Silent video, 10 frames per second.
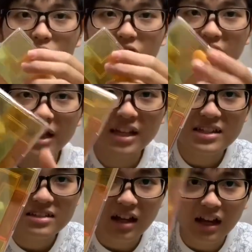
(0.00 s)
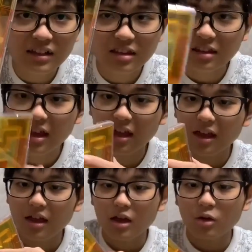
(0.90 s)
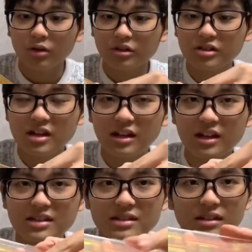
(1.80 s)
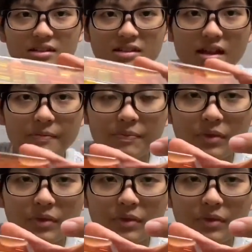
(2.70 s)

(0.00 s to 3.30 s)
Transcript: クリアケースに入ってて、これクリアケースがですね、